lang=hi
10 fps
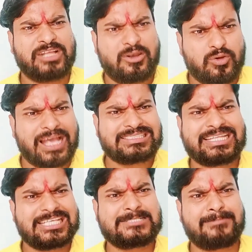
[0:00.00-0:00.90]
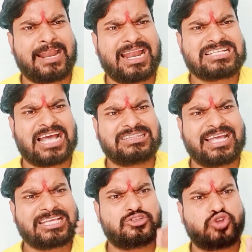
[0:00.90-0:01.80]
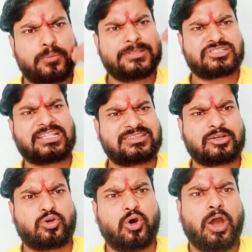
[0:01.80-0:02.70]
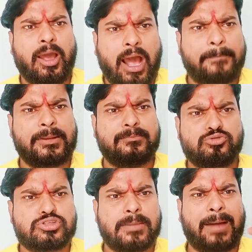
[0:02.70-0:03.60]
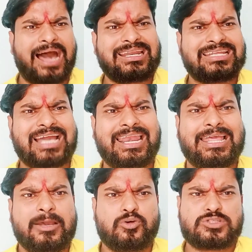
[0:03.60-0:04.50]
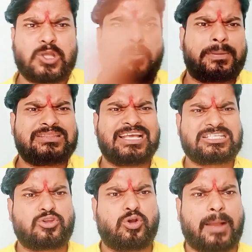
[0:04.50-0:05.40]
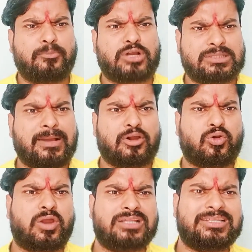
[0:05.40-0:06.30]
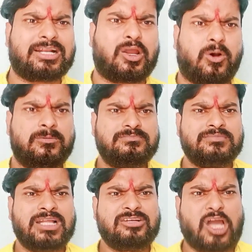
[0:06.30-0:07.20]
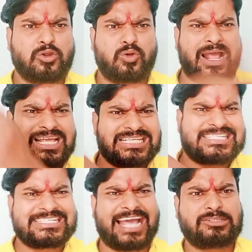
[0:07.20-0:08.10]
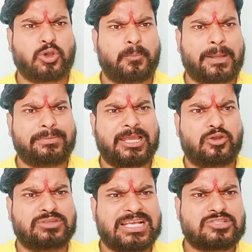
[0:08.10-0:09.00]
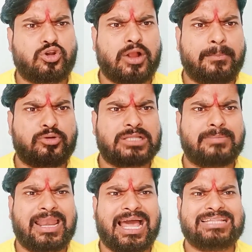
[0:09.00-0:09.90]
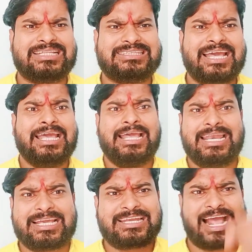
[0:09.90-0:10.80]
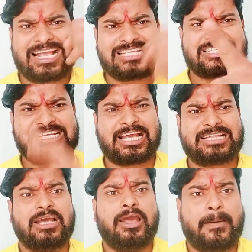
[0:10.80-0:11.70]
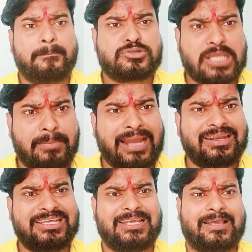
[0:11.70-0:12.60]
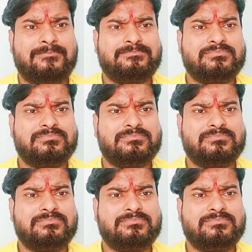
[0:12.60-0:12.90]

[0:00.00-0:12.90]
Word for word: ये लोग ऐसा देश बनाना चाहते हैं कि जो भी सत्य को अपने मुंह से बाहर निकाले उसके ऊपर देशद्रोह का मुकदमा करो और अंदर करो कल को राकेश टिकैत के ऊपर भी ये लोग देशद्रोह का मुकदमा लगा देते लेकिन राकेश टिकैत मुसलमान नहीं है